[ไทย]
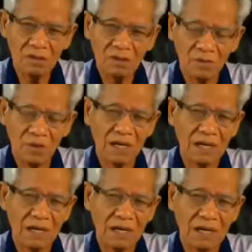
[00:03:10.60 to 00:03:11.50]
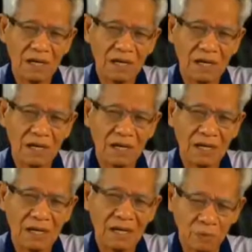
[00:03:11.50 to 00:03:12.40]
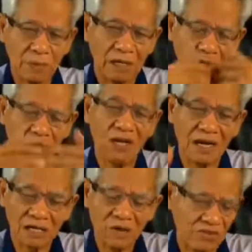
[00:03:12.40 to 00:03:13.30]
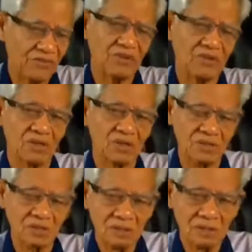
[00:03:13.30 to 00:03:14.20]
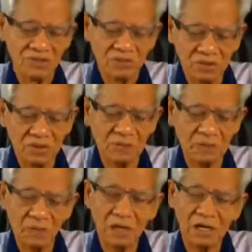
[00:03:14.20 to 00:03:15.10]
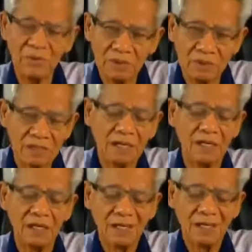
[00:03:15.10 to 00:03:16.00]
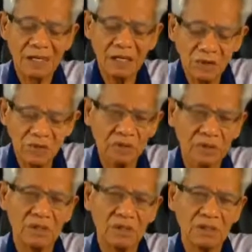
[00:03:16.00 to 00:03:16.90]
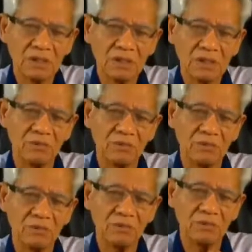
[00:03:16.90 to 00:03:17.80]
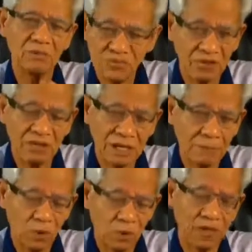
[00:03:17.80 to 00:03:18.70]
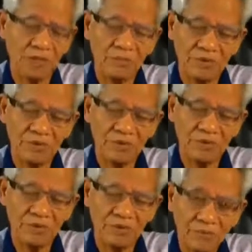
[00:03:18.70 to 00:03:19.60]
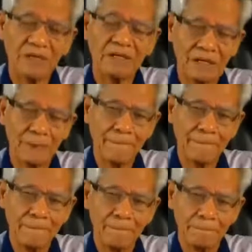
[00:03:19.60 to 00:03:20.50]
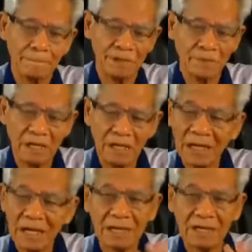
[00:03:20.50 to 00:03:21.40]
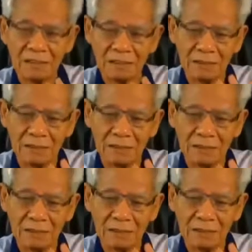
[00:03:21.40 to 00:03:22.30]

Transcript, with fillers: อยู่สามคำเขาเรียกอนุภาคอิเล็กตรอนโปรตอนนิวตรอนโอเคไหมก็ต้องแยกอิเล็กตรอนออกไปจากอากาศ อากาศ